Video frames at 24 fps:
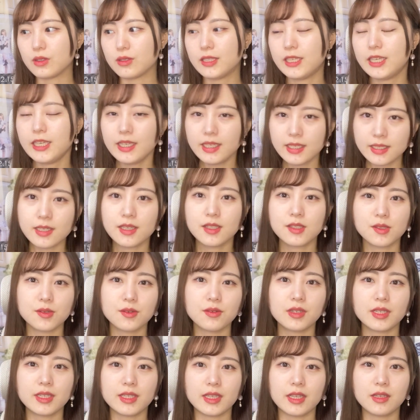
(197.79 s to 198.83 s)
シャツ
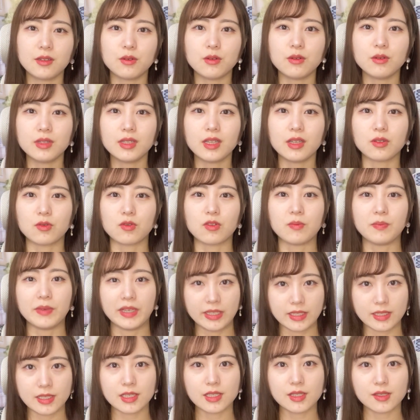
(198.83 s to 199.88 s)
を着てる女の子
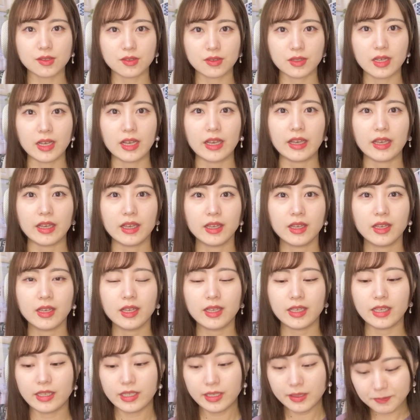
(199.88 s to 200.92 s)
めっちゃ少ない。
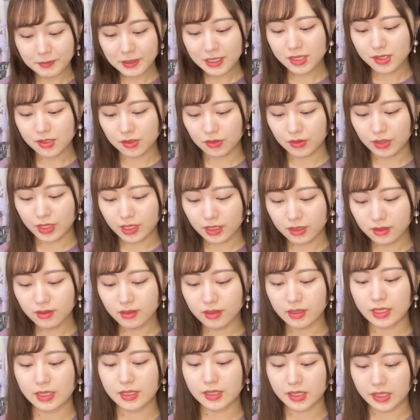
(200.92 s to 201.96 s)
いや、いますよ。い
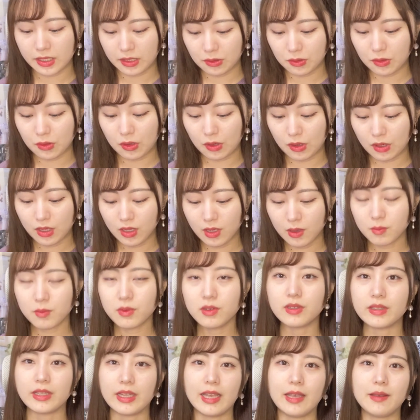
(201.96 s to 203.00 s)
るんですけど、
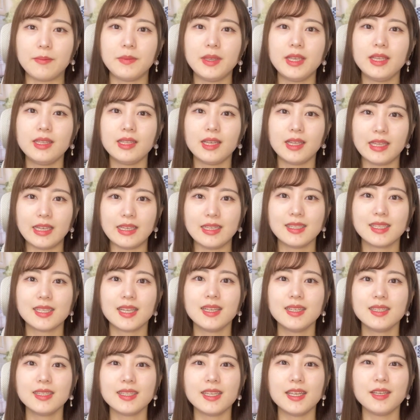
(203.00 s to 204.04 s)
もうね、みんなね、
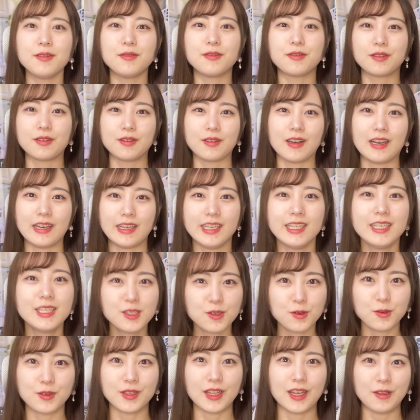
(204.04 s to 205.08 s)
参戦服が衣
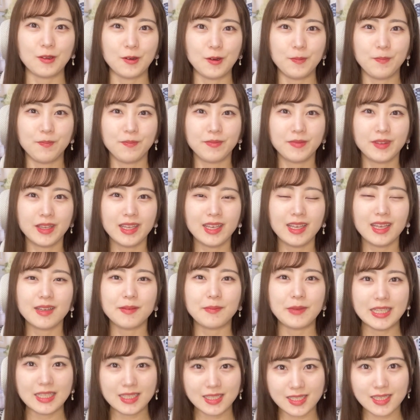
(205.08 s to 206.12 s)
装なの。
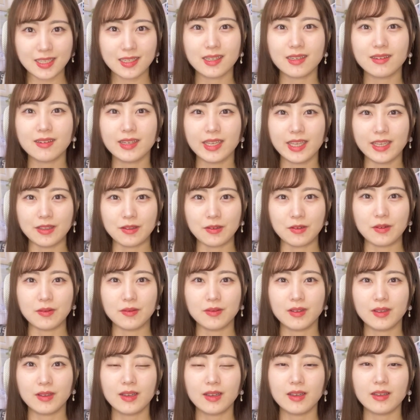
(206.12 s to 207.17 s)
めっちゃ可愛いの。
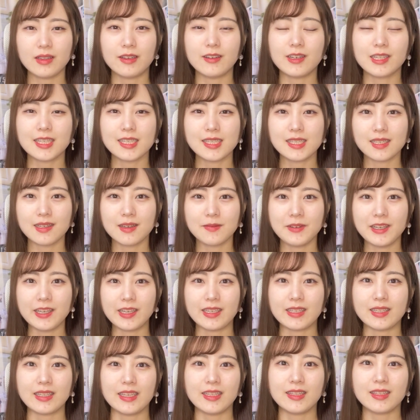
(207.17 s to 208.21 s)
で、私が
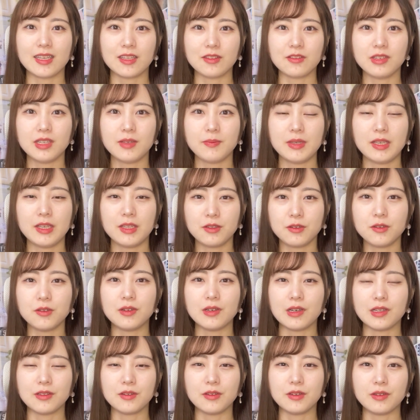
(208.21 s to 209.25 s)
前着ていたノエミーの
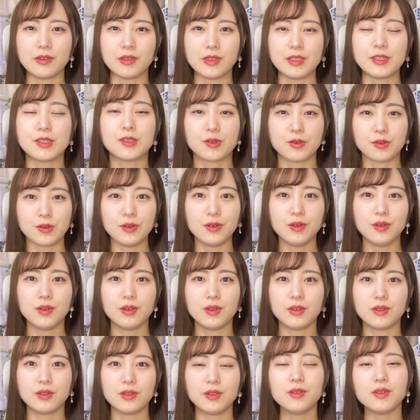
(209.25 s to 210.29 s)
衣装
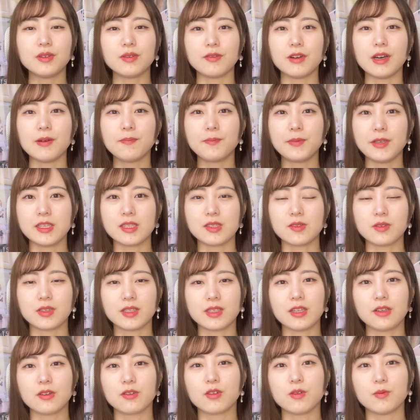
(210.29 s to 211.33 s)
のワンピースを着
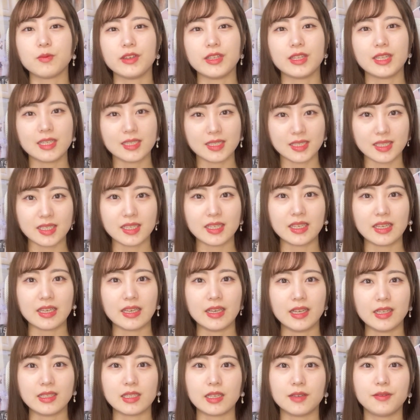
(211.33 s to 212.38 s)
てる子もいた
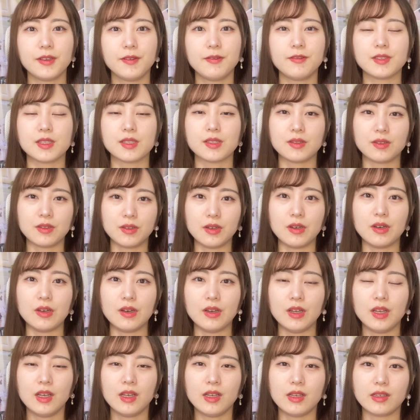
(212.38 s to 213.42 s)
し、ザ・フィフス
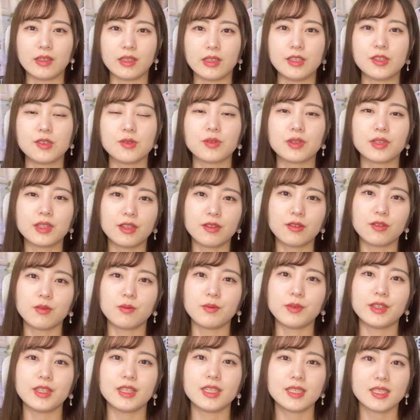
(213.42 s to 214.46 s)
の衣装着てる子
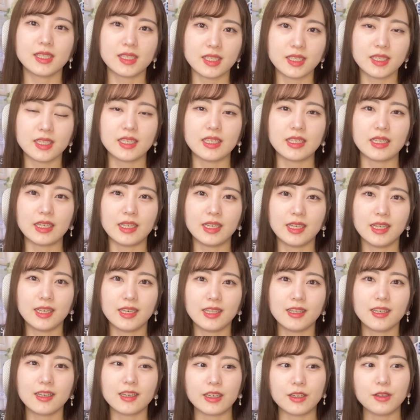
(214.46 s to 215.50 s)
もいたし、
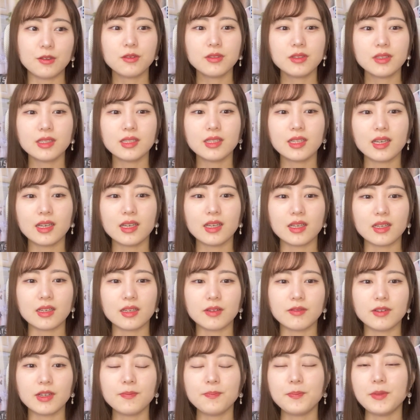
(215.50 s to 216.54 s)
なんかいろんな
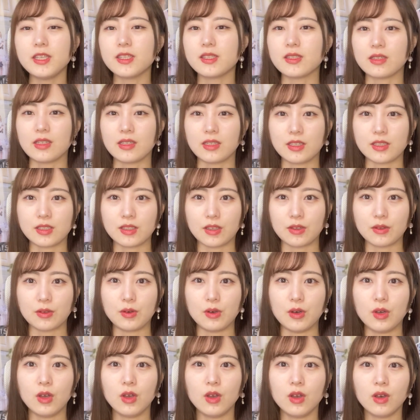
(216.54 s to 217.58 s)
ワンピースなんですけ
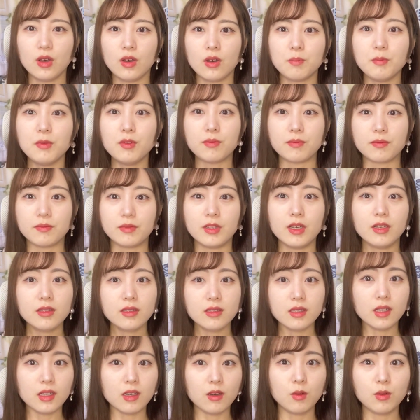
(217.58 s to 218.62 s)
ど、もうな
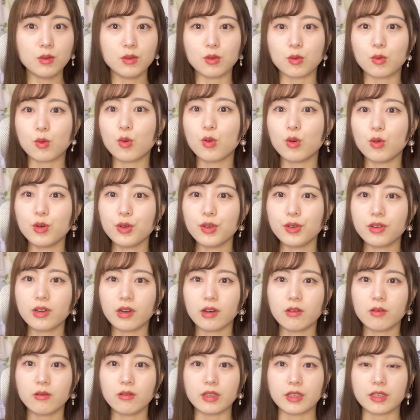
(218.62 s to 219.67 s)
んならほんとこういう
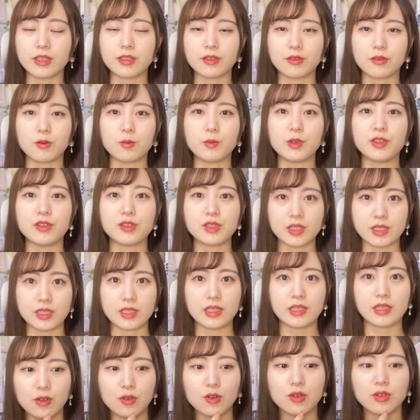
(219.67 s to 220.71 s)
格好で着てる子もいる
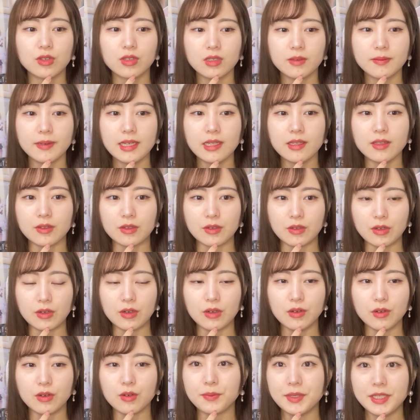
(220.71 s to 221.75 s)
し、
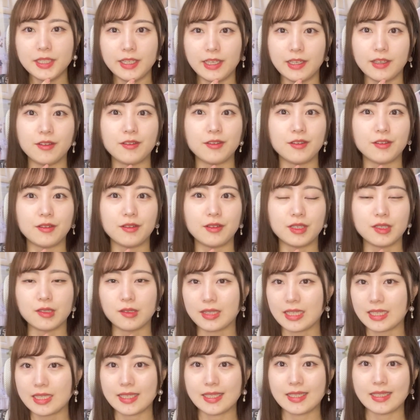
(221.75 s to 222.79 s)
ロックバンドを見に行く人
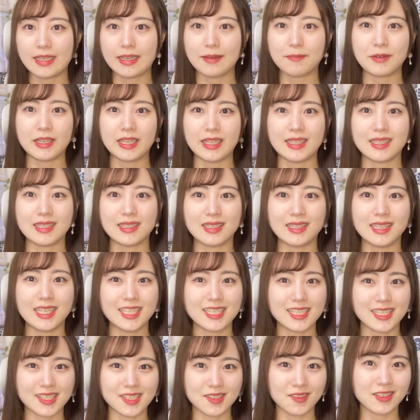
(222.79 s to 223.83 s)
たちってやっぱり T
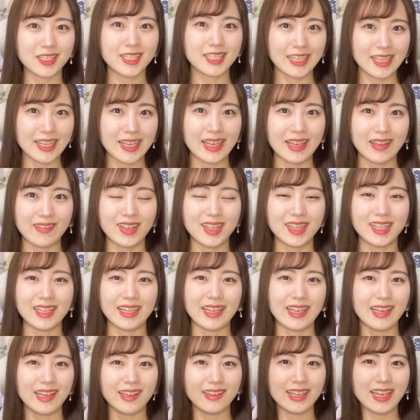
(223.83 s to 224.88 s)
シャツを着てみんな
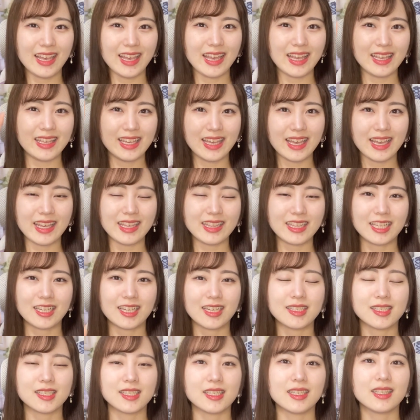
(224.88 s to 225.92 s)
でイエーイって
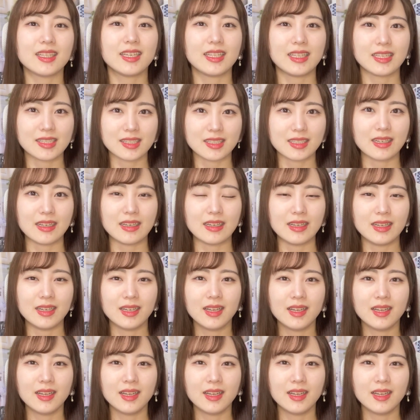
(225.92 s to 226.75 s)
感じじゃないですか。